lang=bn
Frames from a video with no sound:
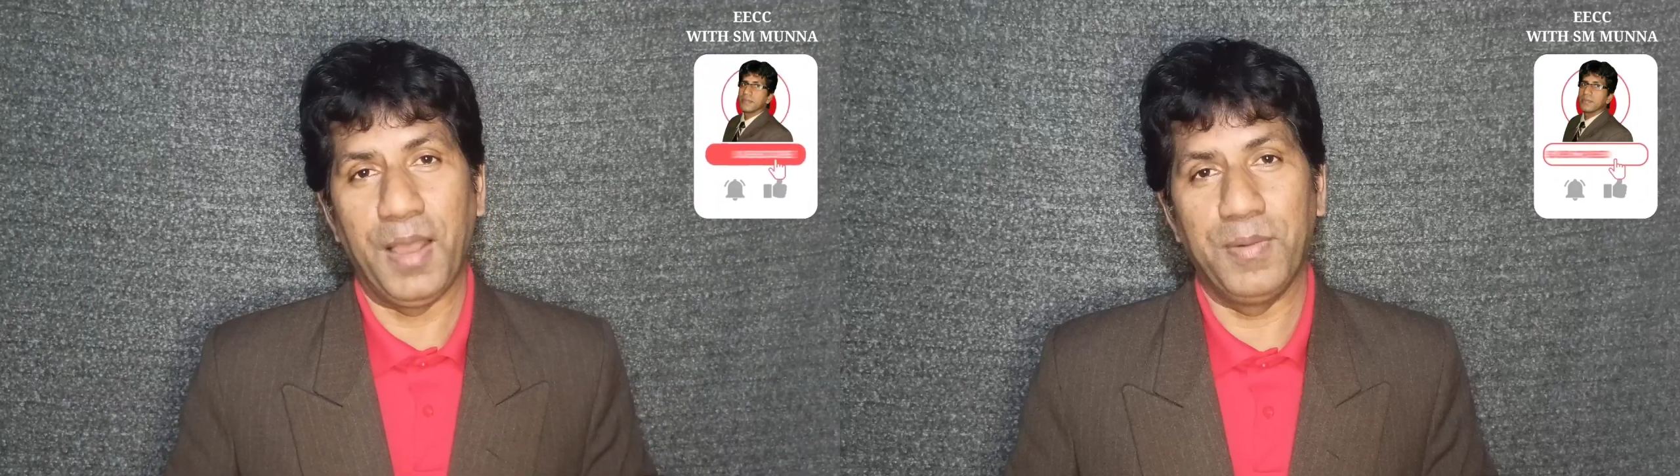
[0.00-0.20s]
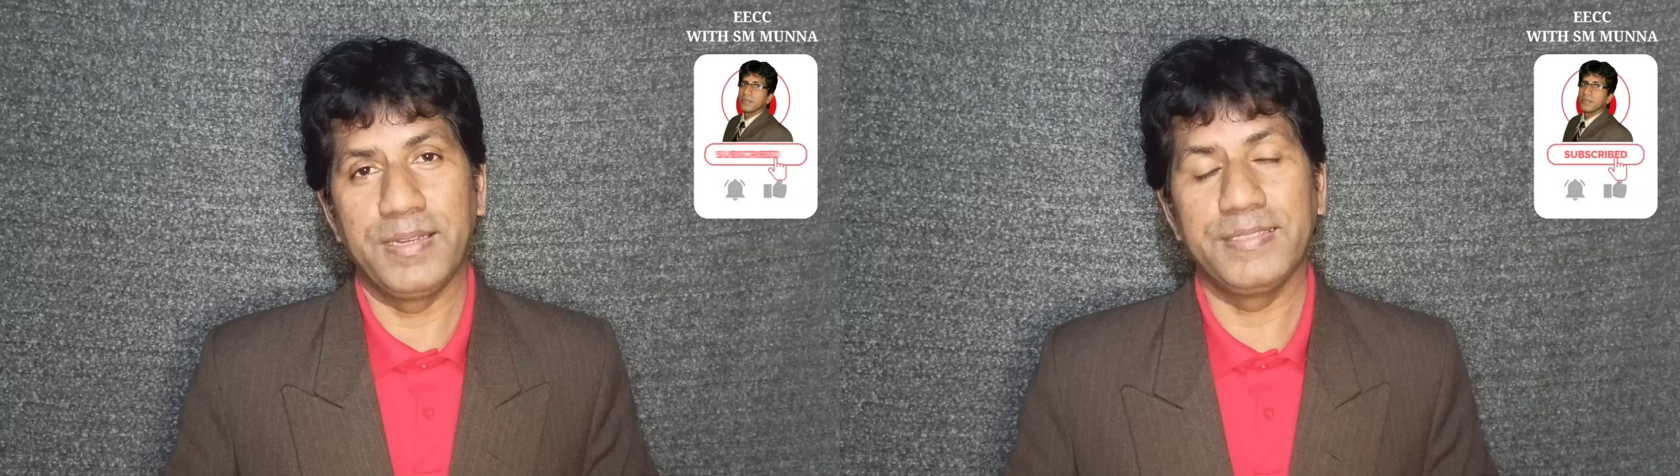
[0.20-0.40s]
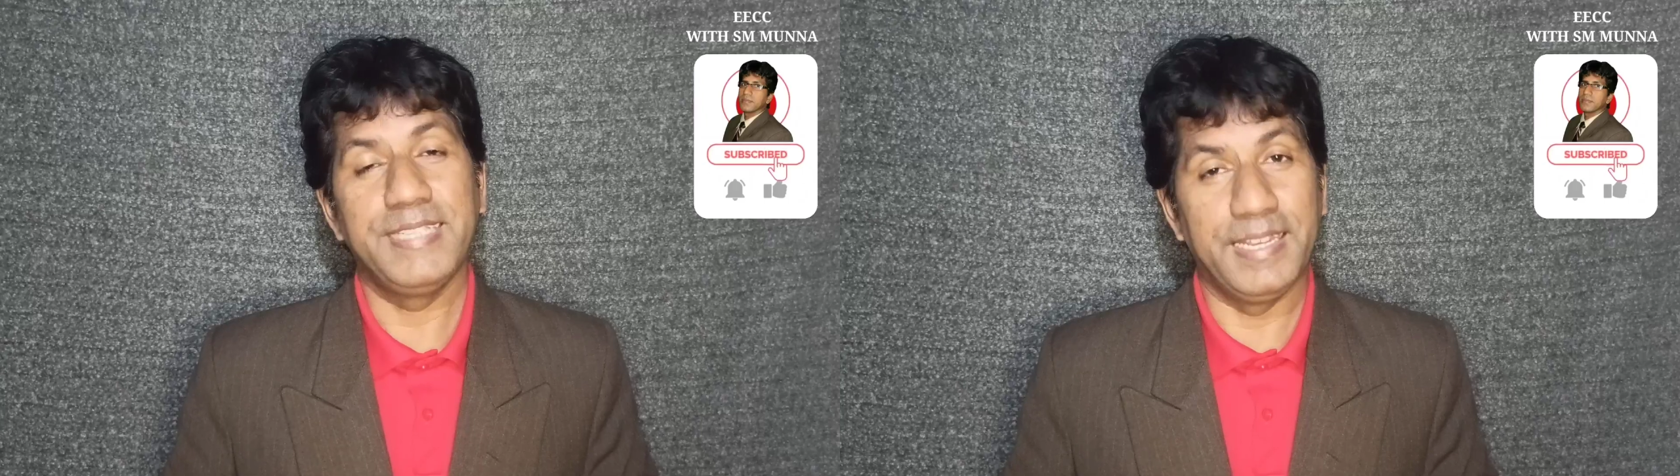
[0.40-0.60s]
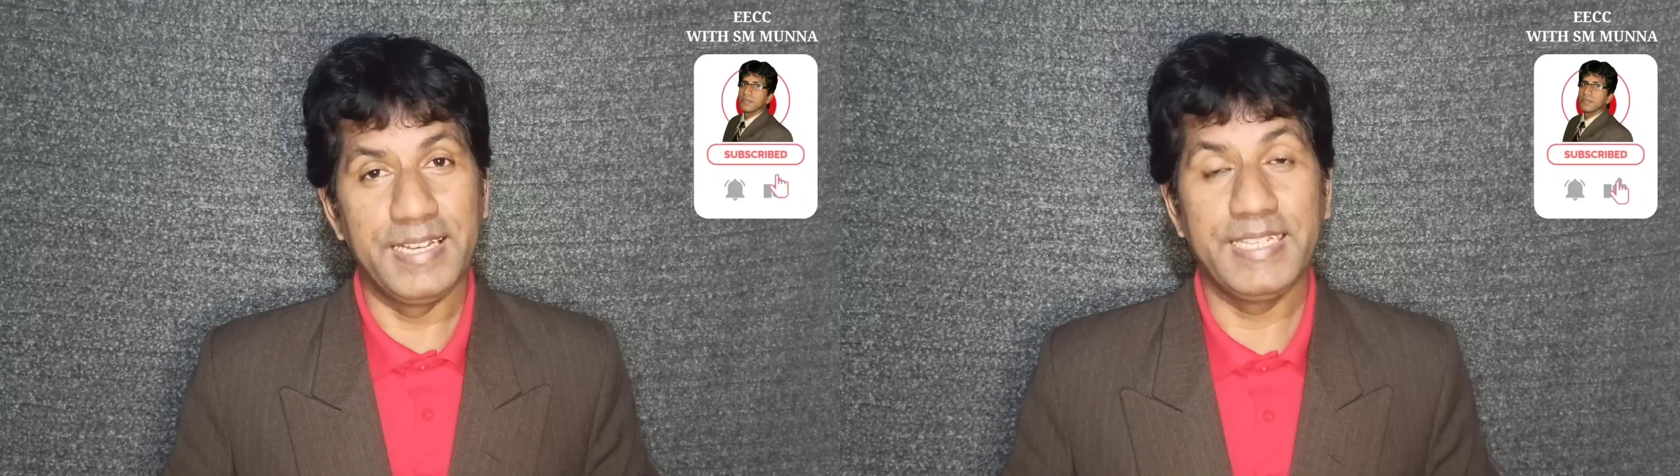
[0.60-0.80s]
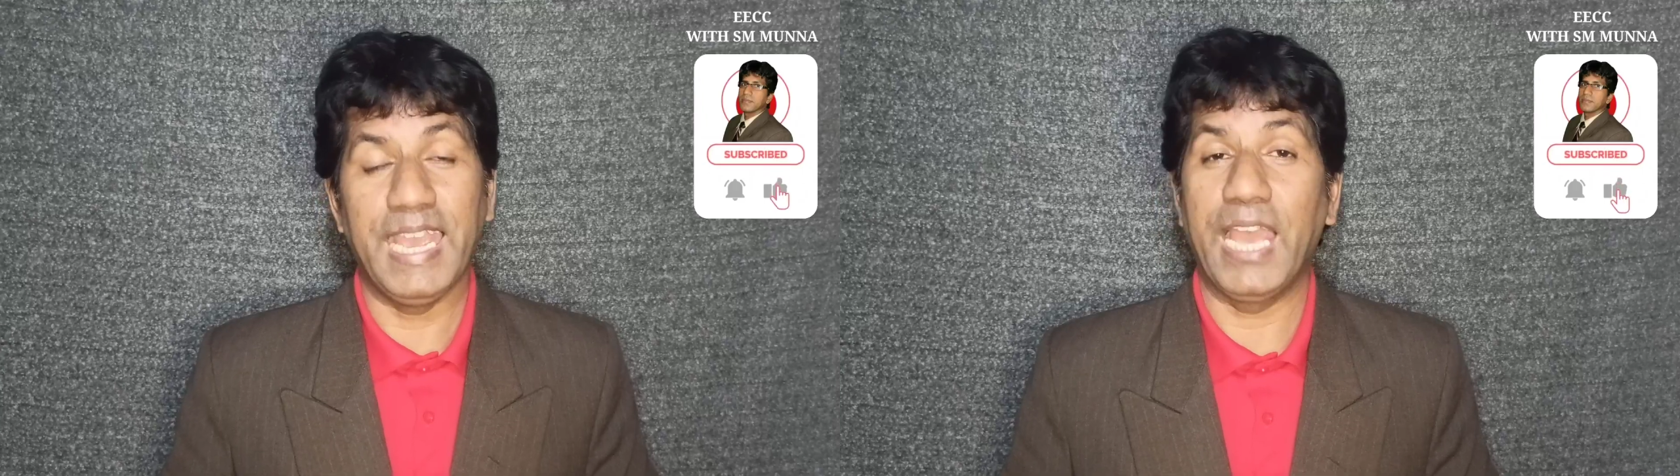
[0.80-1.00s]
আমার
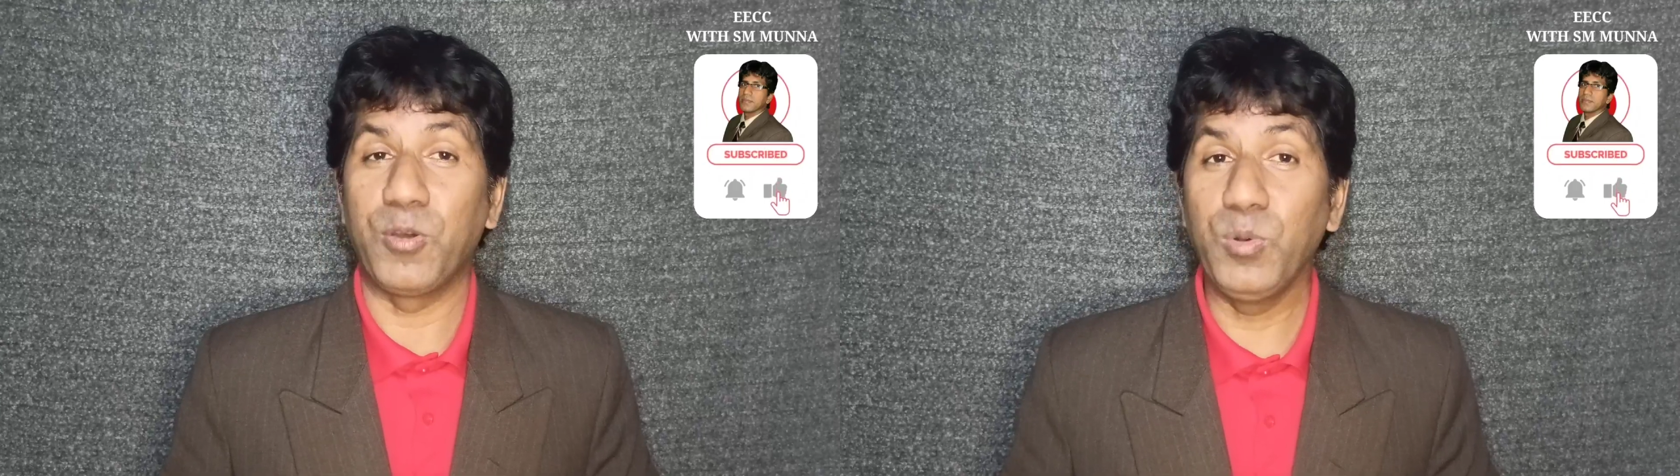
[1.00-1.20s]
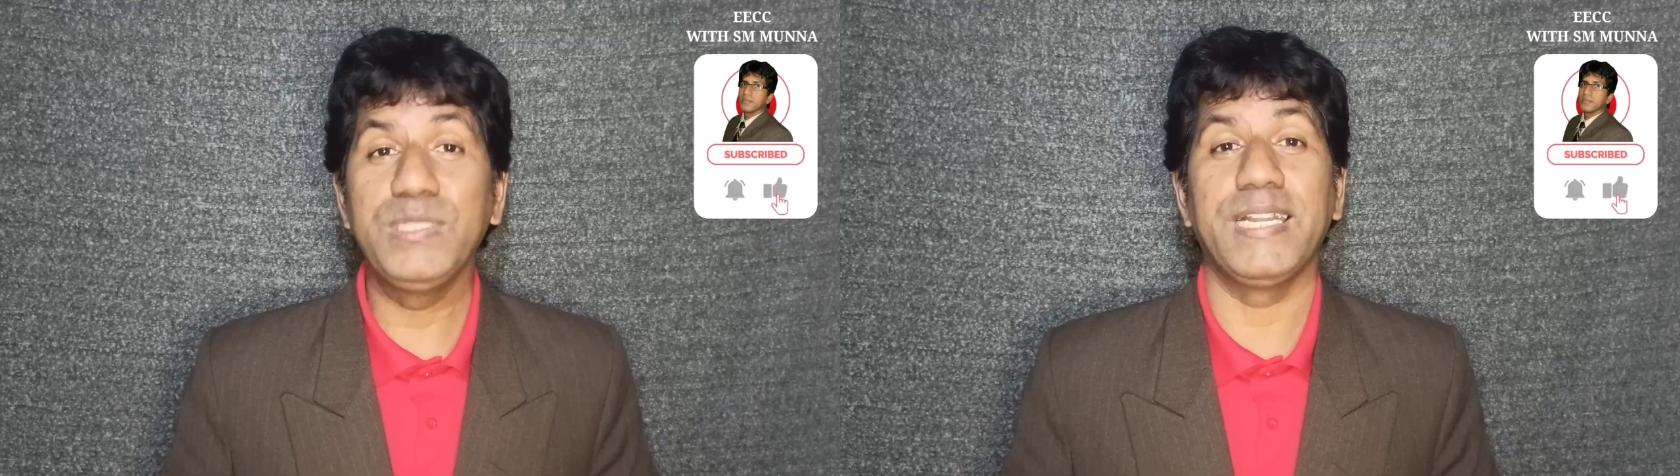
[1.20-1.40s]
চ্যানেলকে এখনও